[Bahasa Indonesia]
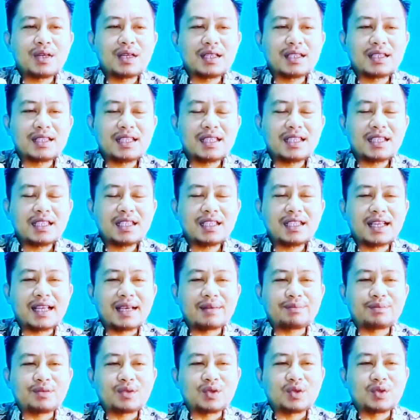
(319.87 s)
Legi
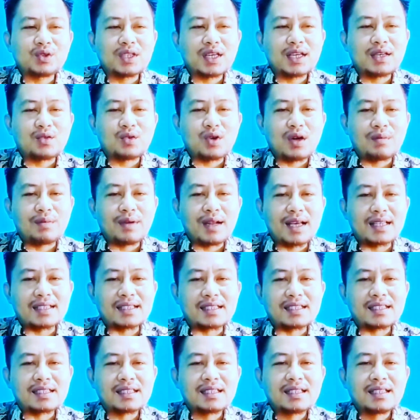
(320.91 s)
Neptunya
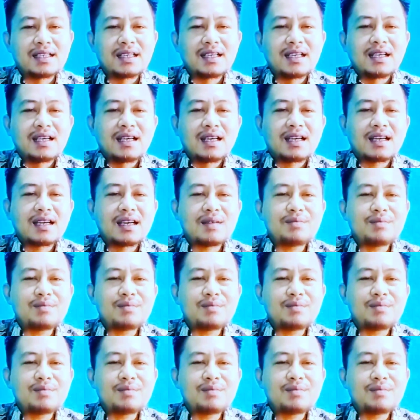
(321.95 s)
12.